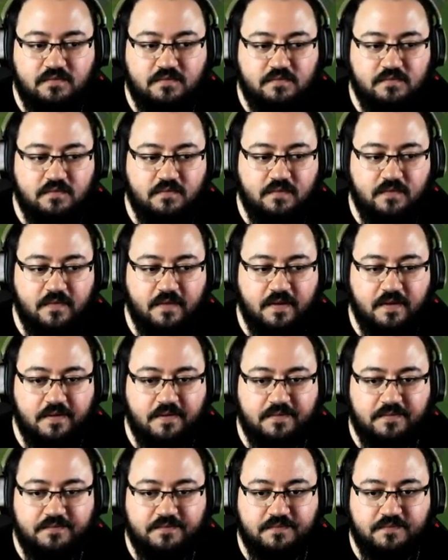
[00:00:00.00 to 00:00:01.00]
Vardı.
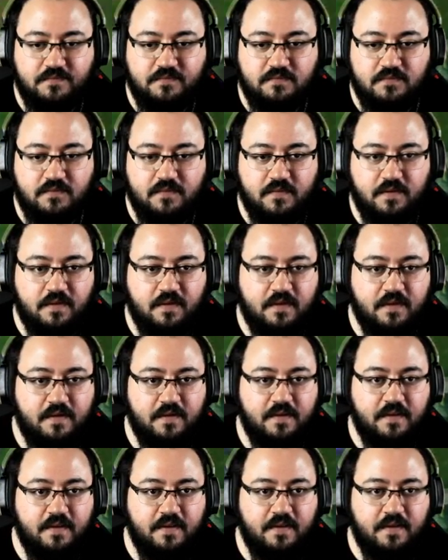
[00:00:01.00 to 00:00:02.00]

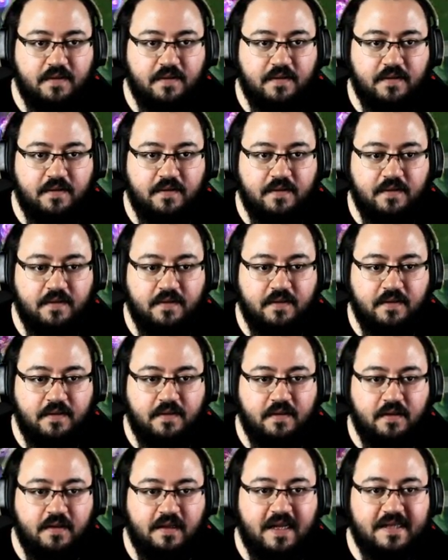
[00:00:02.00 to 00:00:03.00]
Abanıyorum.
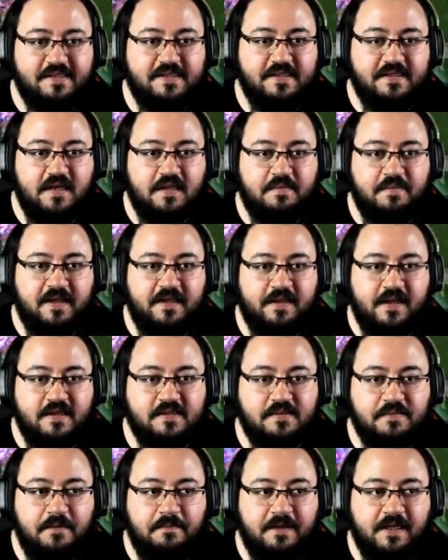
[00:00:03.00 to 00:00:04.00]
Lastit atman
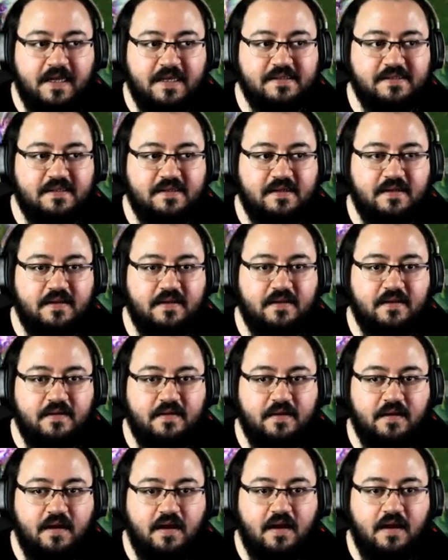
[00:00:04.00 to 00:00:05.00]
lazım ama lastit
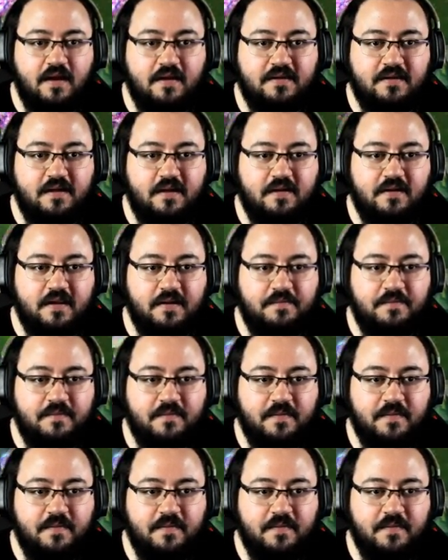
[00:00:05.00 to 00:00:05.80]
Evet. attı adam.